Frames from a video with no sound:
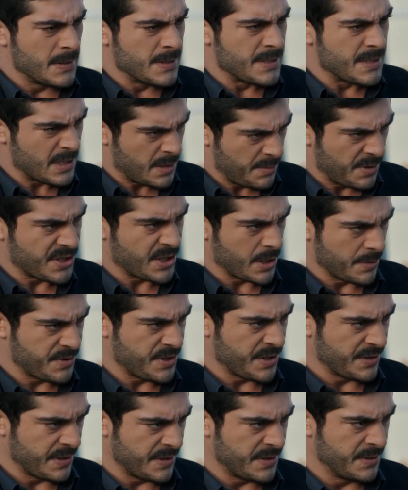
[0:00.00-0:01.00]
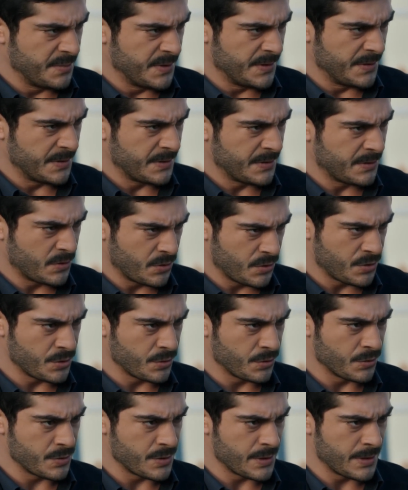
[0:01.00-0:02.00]
Sana başka bir şey dedi mi
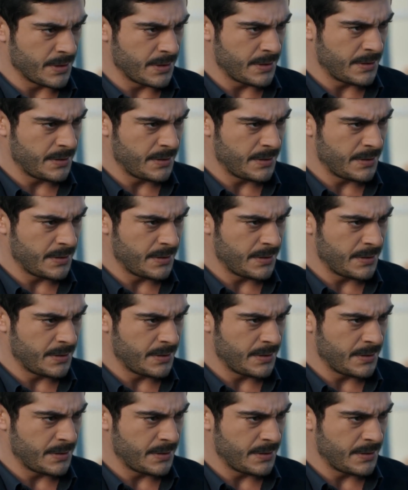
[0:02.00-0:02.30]
konuştuğunuzda?